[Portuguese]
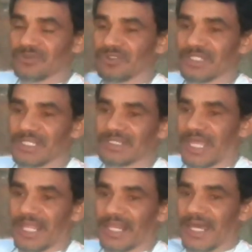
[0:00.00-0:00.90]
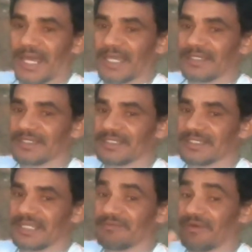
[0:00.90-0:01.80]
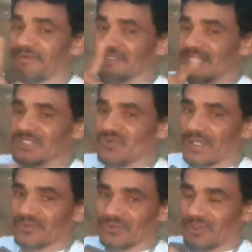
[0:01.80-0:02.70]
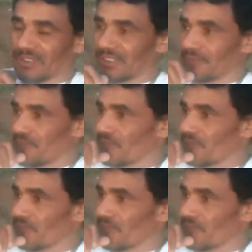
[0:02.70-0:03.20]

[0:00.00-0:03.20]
quando ele tá lá, que ele vai fazer as quatro notas.